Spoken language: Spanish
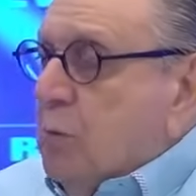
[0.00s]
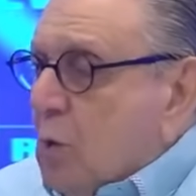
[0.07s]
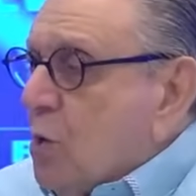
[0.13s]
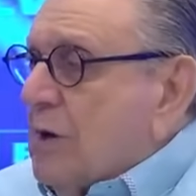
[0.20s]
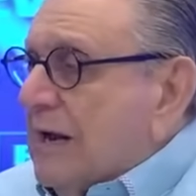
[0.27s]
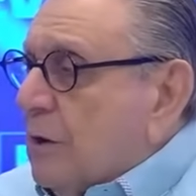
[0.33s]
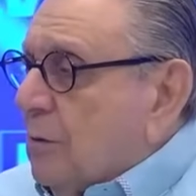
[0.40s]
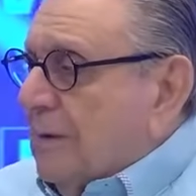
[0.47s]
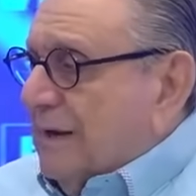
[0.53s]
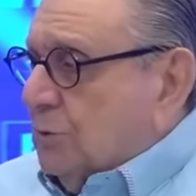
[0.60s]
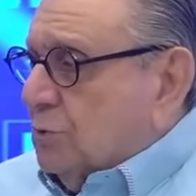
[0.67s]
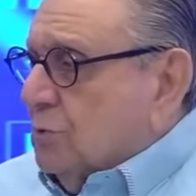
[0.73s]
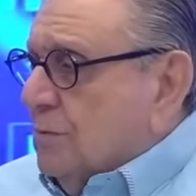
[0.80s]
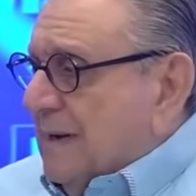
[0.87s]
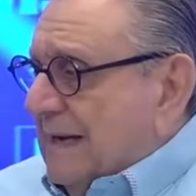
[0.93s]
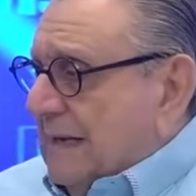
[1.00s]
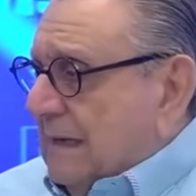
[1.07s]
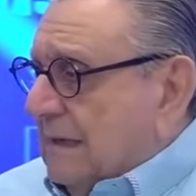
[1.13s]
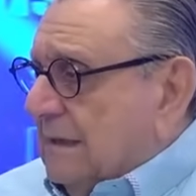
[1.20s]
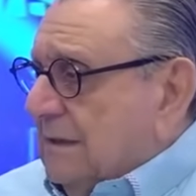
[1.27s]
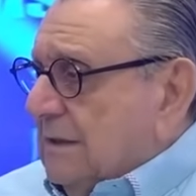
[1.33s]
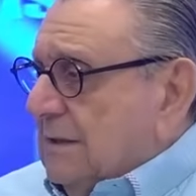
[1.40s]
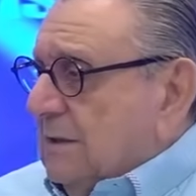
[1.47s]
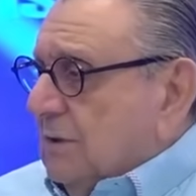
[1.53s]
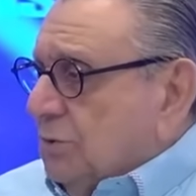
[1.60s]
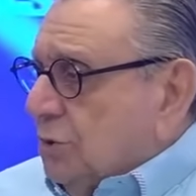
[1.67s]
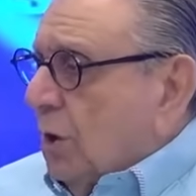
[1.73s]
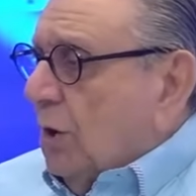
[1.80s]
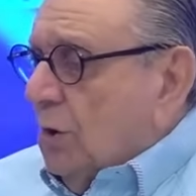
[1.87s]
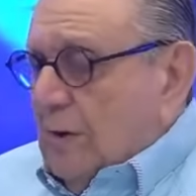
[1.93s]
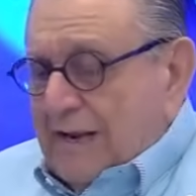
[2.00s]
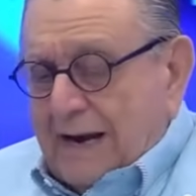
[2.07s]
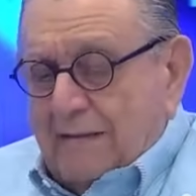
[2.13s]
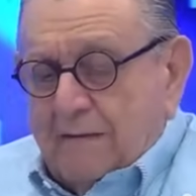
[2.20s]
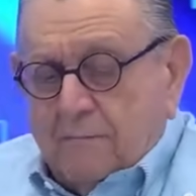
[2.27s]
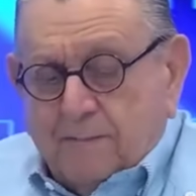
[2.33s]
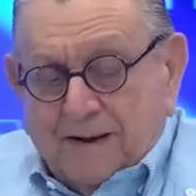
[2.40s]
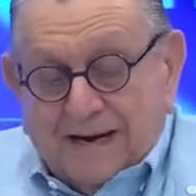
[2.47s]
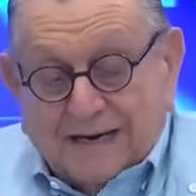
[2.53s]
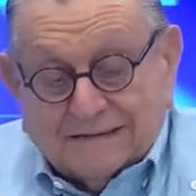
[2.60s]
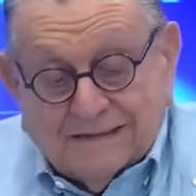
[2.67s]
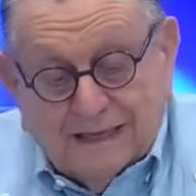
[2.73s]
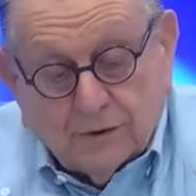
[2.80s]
Búscalo, lo que tú veas. Sí, así Todo era de esperarse.